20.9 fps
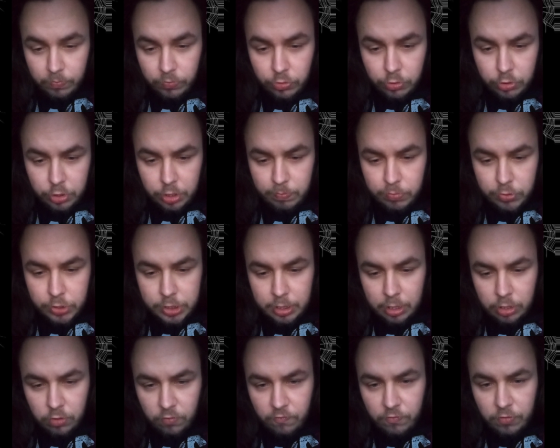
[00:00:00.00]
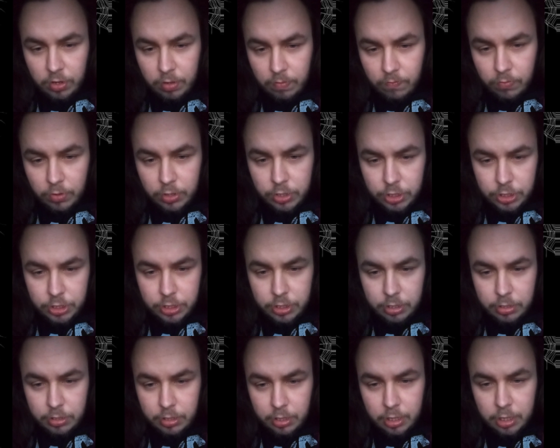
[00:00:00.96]
No i postanowiłem
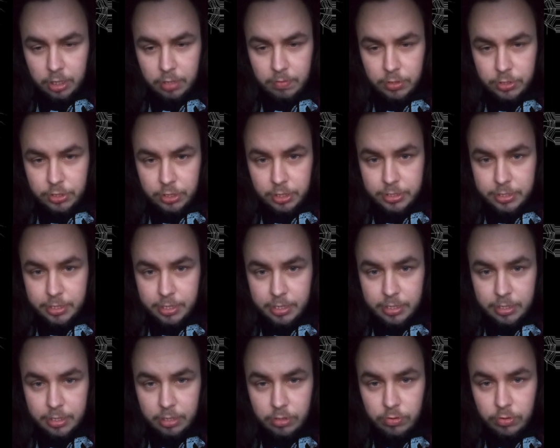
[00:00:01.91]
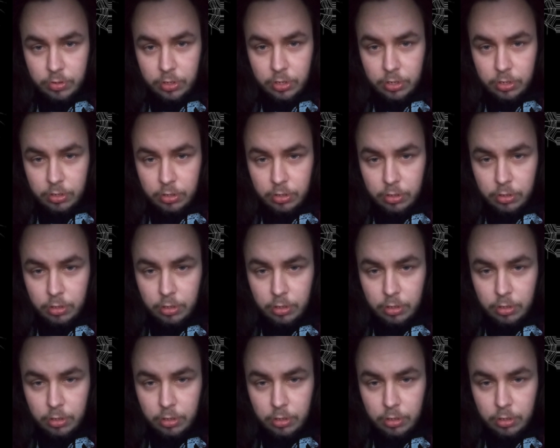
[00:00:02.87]
właśnie nagrywać recenzje do gier.